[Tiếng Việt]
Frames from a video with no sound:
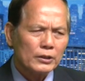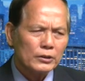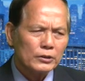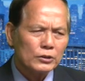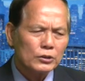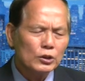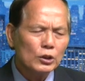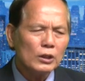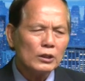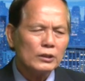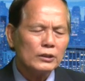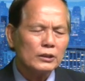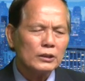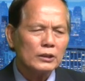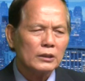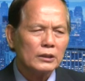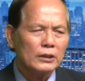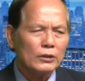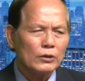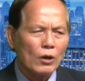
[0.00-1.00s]
trước
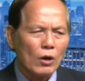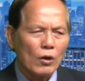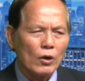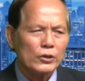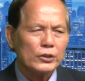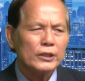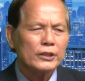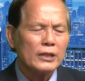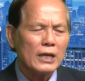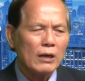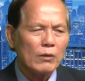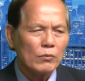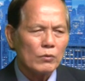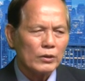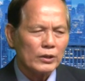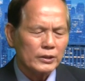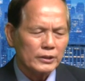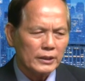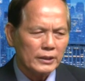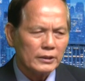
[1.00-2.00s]
những cái đòi hỏi chính đáng của
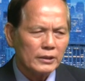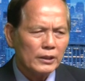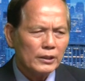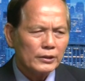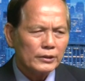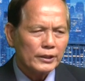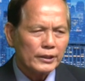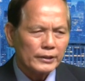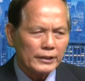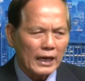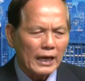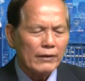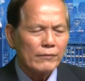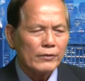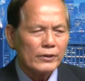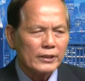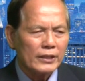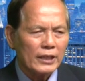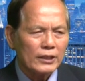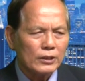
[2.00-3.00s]
người dân thì thay
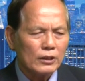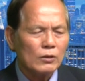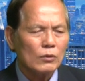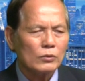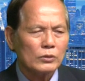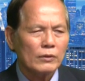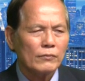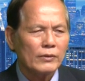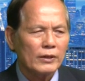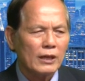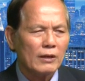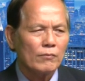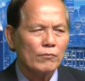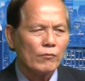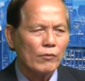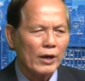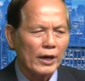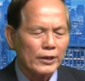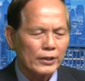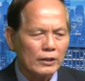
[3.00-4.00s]
vì nhà nước Cộng sản Việt Nam
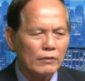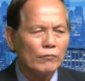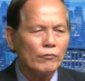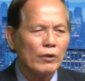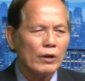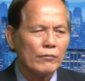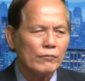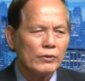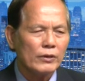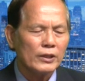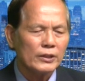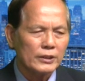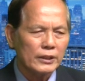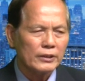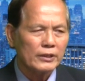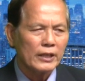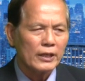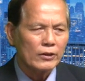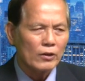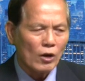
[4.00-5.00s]
phải đứng về phía người dân
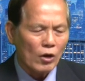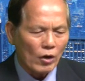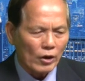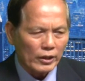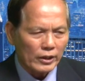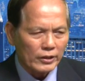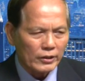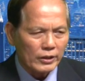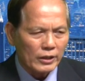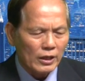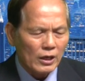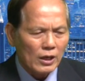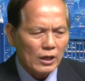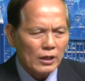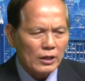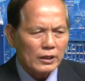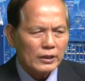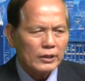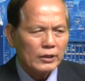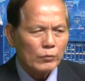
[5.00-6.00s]
để đòi hỏi cái
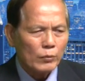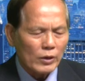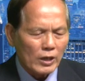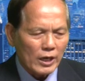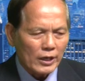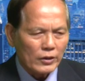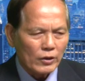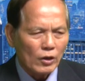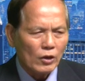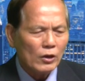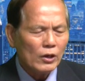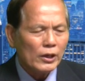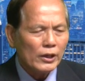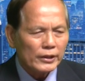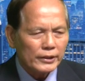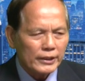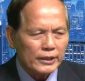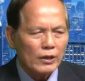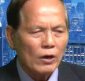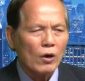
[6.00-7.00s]
cái quyền lợi đó
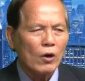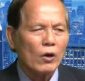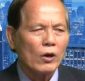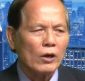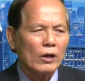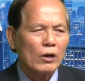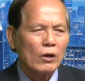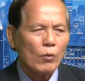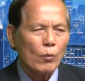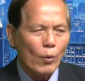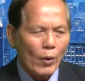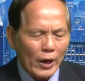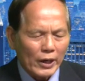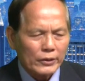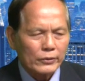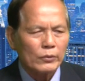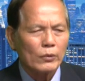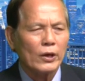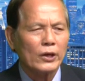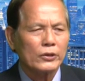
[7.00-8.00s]
thì họ
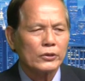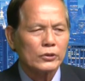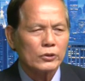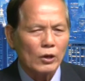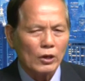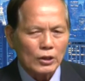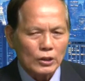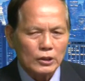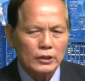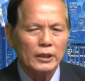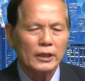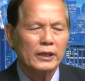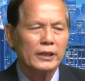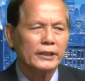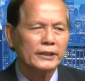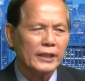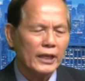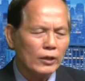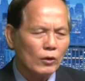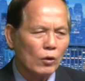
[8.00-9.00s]
hoàn toàn chọn lựa cái
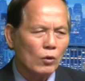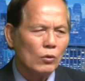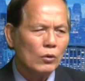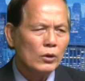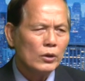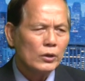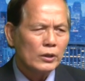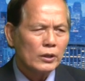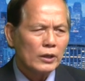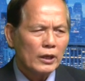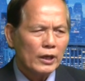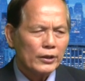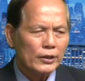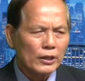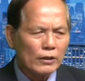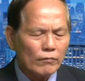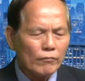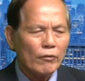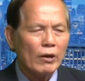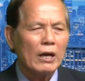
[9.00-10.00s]
thái độ
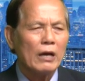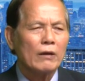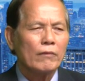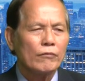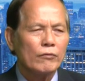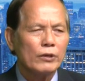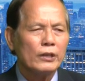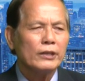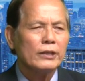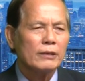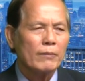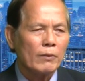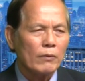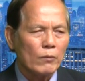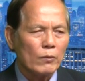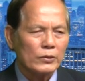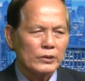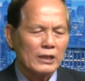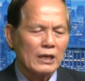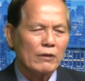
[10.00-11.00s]
đứng về phía nhà máy ô
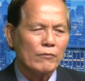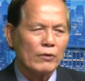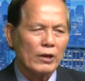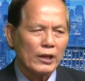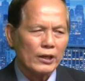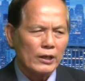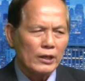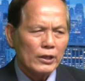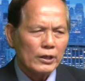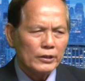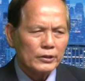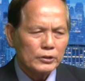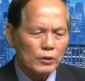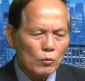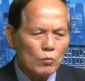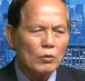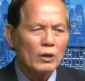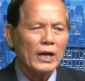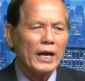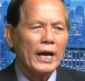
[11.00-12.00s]
Bosa và
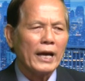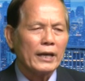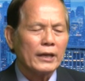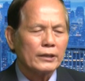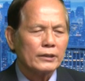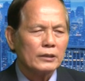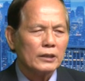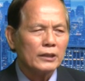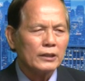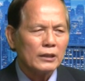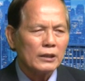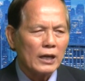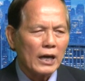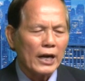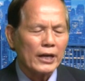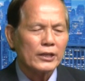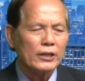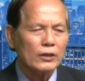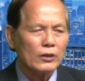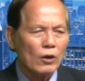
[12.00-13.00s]
chống lại tất cả
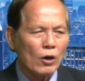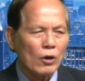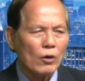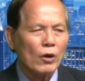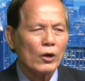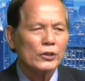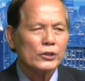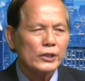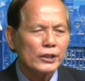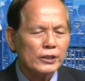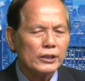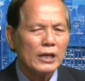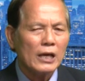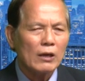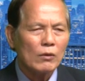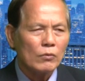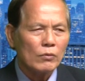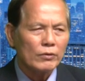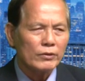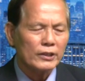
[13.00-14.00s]
những đòi hỏi chính
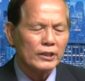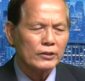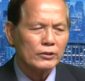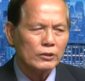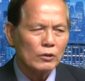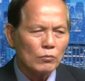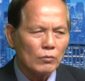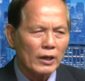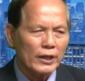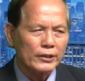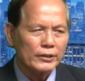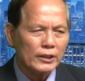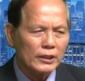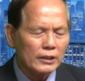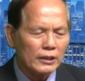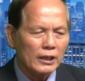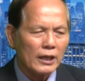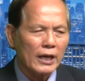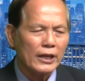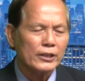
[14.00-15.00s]
đáng của người dân, chống lại tất
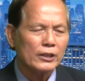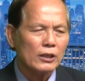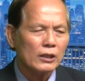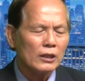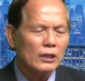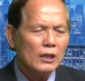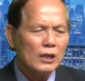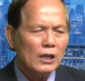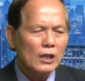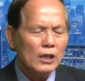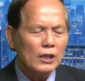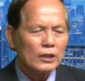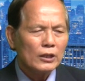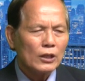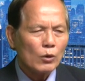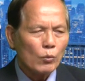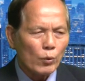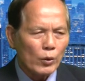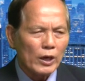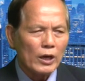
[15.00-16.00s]
cả những, những
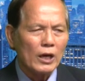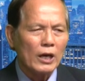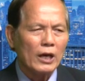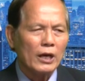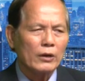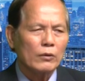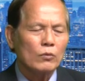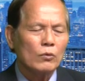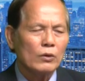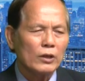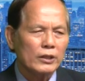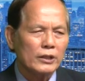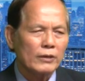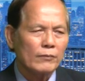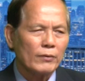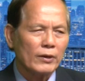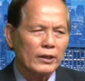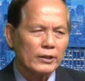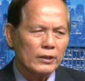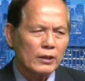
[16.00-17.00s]
quyền lợi của người dân
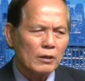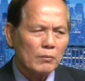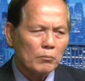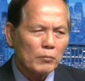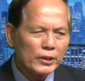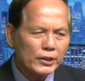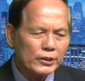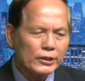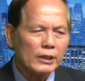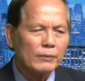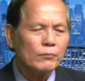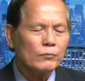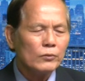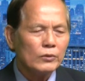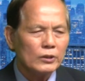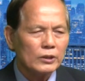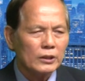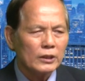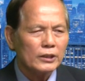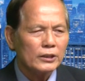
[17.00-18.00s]
mà bất chấp
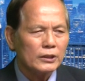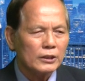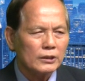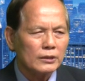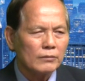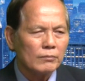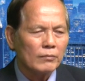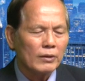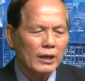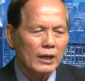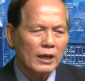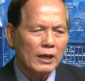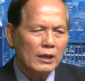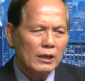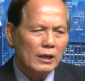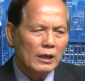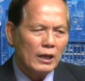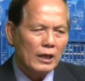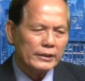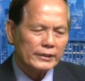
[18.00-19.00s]
những cái sự mà
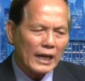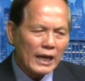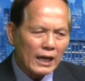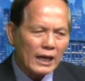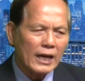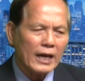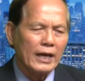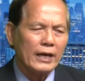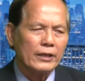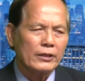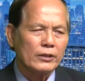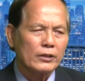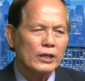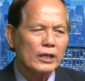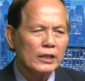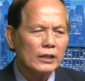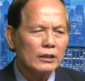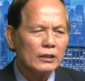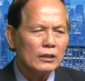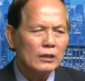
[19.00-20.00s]
tác hại
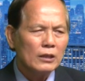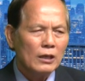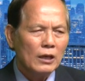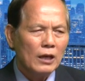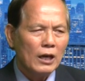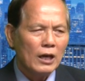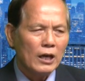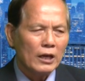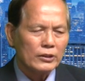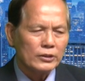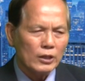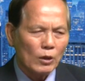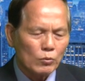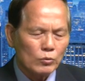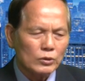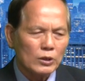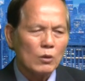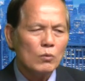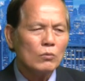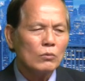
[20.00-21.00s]
đến À, dòng
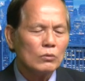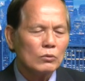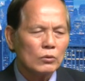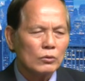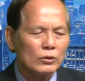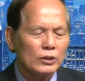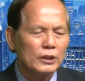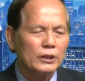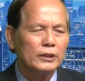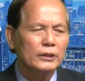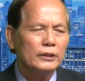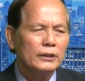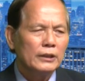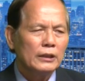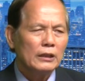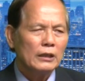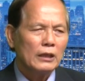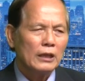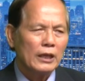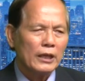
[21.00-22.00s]
giống cũng như
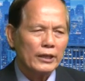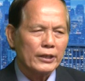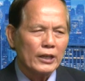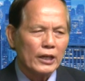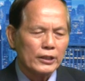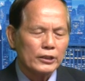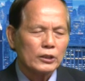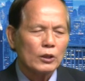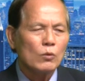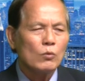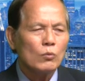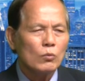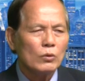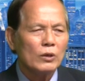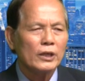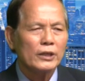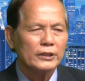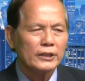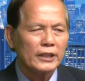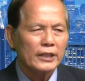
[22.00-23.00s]
là đời sống của
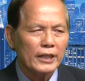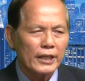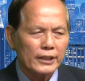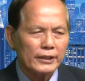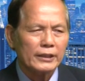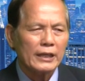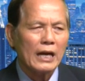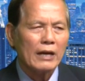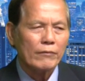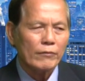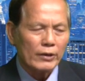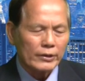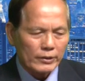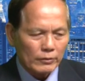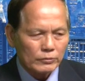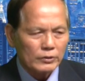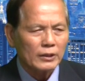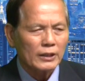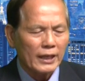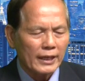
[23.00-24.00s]
người dân hiện tại và trong
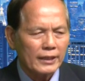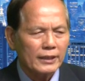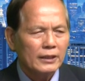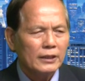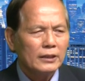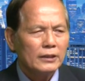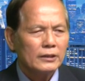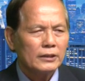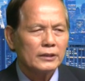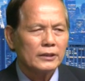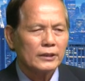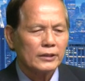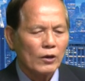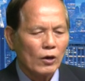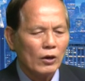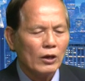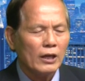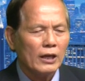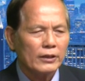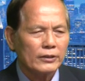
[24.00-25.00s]
tương lai thì
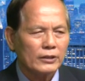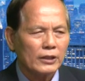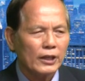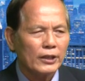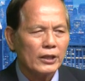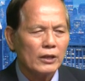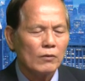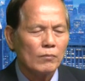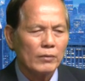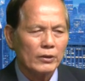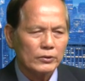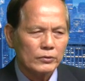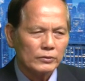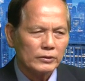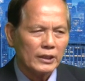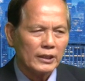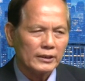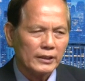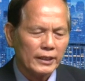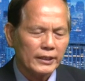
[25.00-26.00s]
đó là những cái điều mà chúng
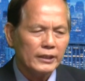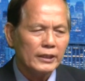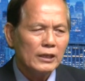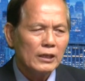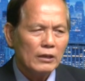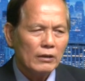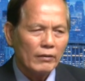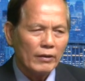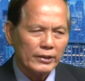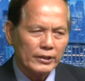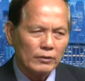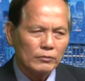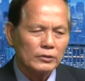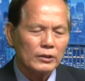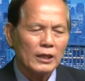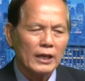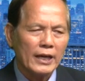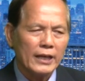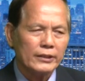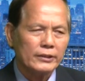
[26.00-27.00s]
ta thấy ở trong tương
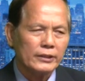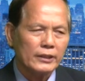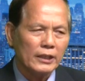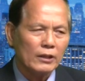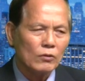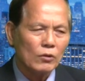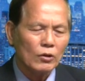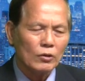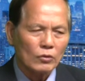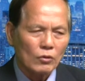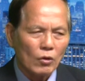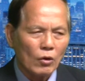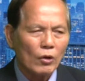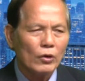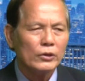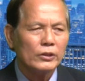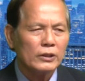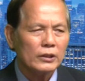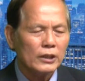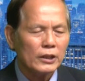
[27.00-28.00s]
lai sẽ còn có
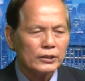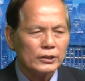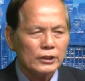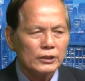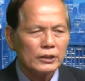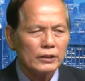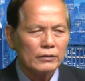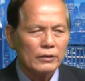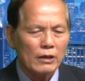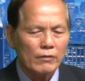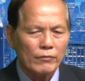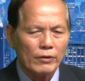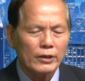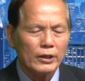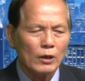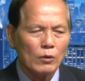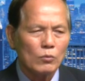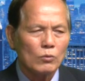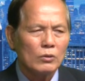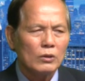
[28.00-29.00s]
những cái chiến dịch để vận
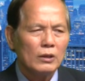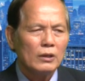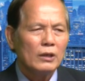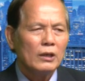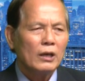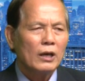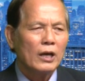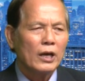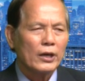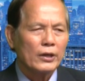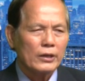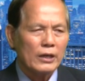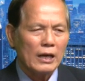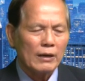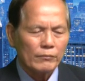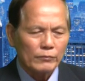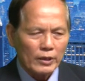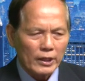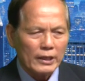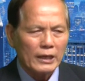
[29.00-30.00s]
động à,
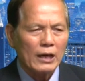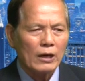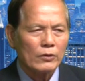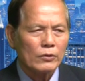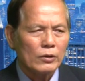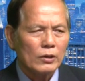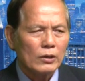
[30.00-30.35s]
làm thế nào